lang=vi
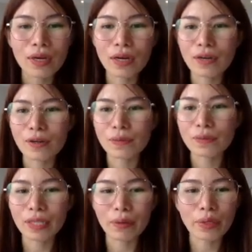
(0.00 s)

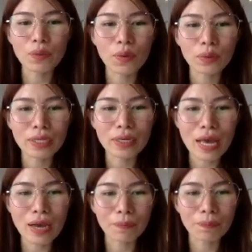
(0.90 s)
uh, tài khoản Google tên
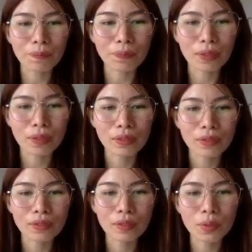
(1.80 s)
là
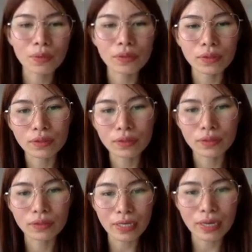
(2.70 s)
Capital Hường
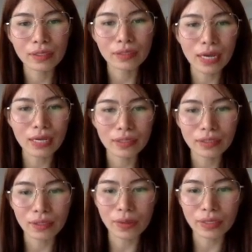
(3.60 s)
đây đi đây,
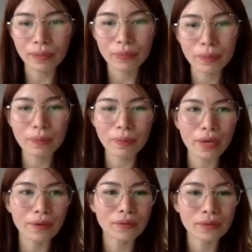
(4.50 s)
tài khoản đó tấm tiếp theo